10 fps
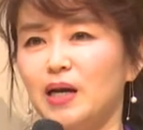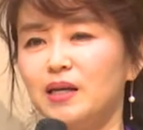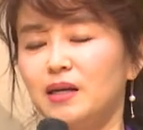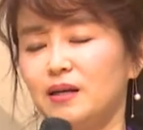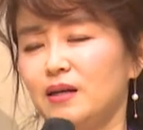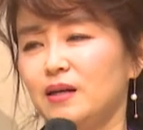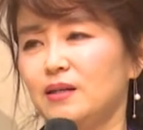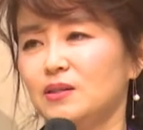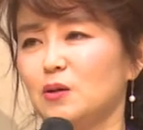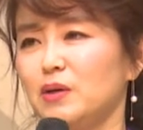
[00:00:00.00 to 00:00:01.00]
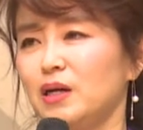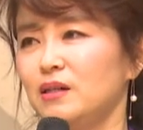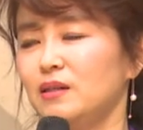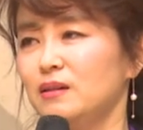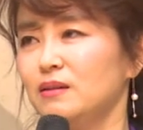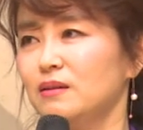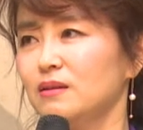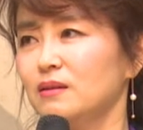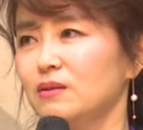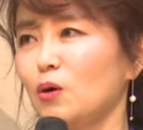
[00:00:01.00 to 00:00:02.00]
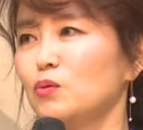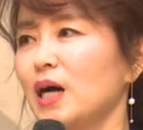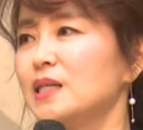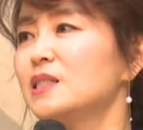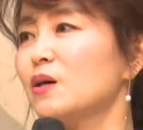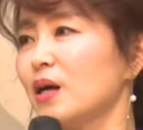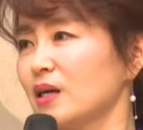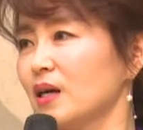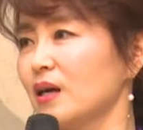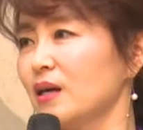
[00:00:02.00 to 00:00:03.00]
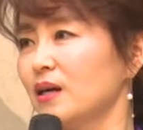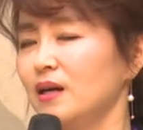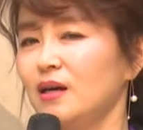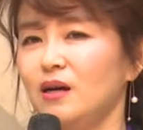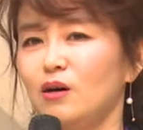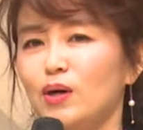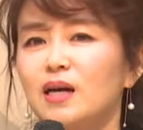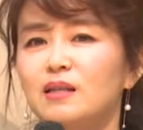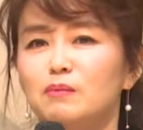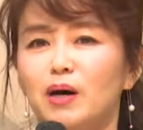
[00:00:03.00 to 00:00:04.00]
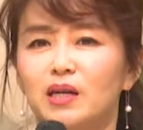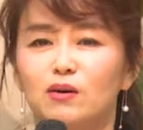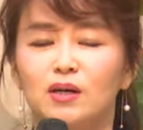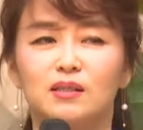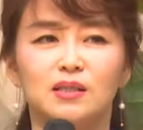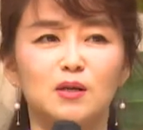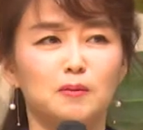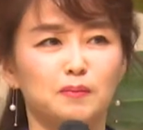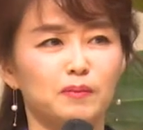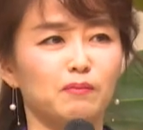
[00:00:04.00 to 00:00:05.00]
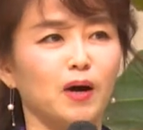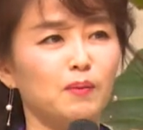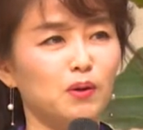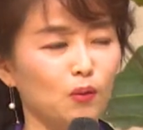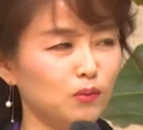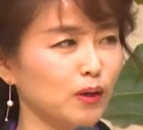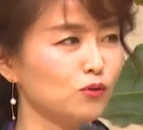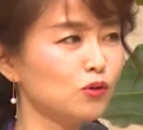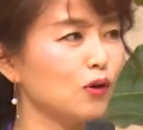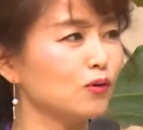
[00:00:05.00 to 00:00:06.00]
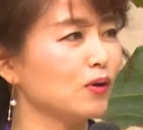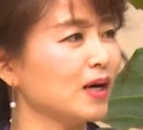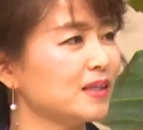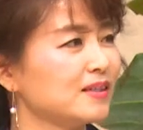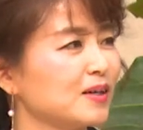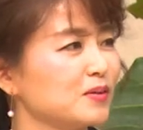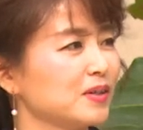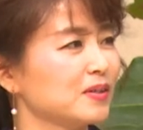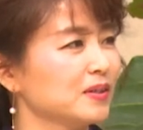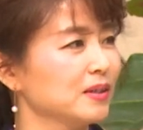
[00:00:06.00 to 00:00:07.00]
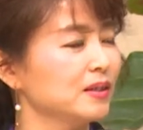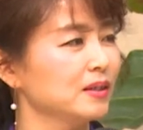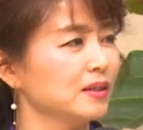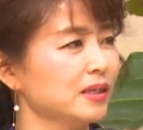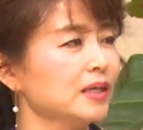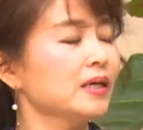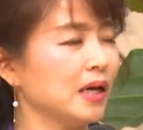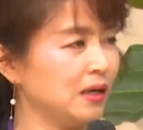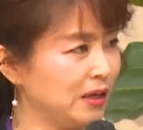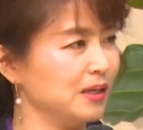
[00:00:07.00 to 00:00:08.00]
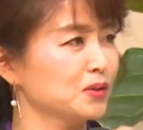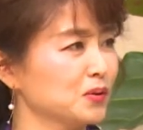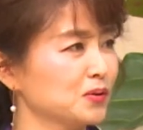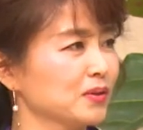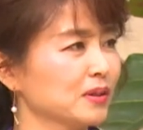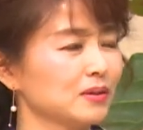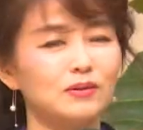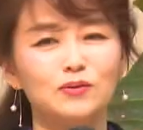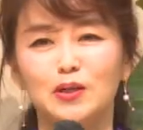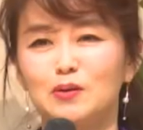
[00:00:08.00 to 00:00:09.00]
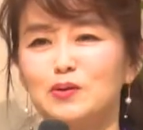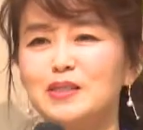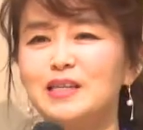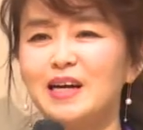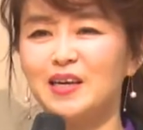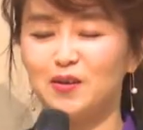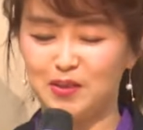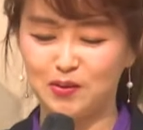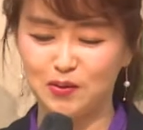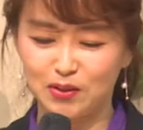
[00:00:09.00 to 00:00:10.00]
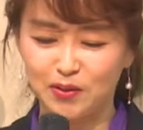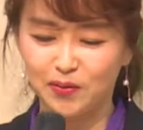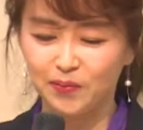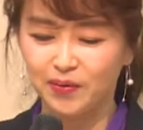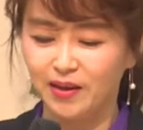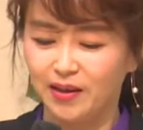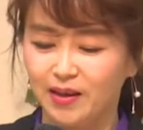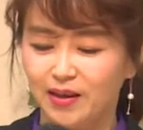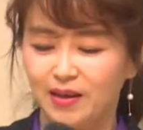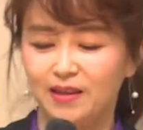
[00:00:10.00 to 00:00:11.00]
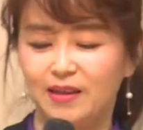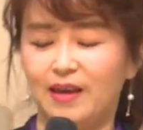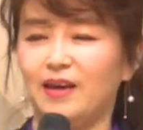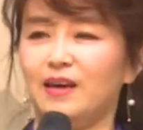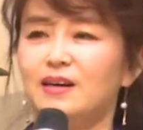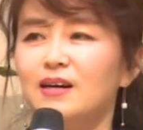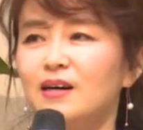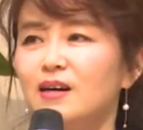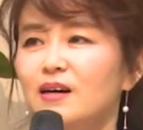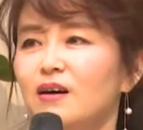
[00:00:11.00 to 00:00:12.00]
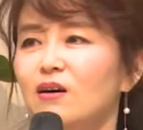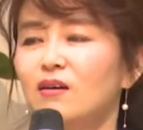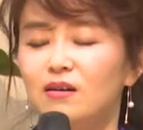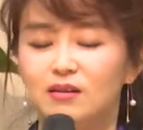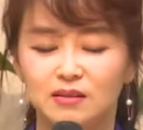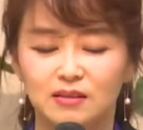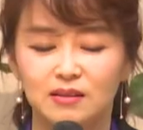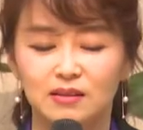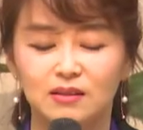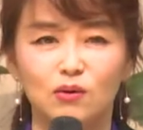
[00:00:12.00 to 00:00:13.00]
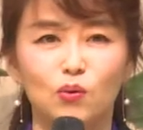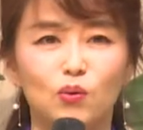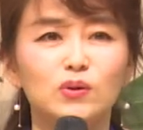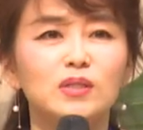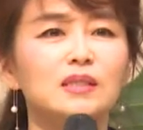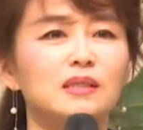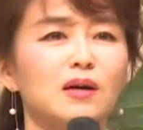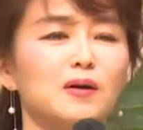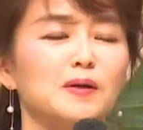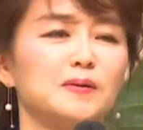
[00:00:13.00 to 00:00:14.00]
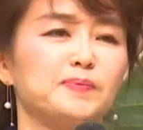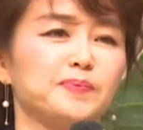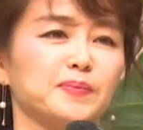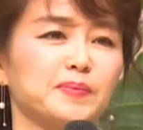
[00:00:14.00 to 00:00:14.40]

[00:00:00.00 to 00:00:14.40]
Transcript: 말이 정말 너무 간절하게 어, 와닿는 말인 것 같아서 마음이 너무 막 울컥울컥 하더라고요. 끼리 엘레이 손, 우리를 불쌍히 여기소서. 네. 어, 오늘은요,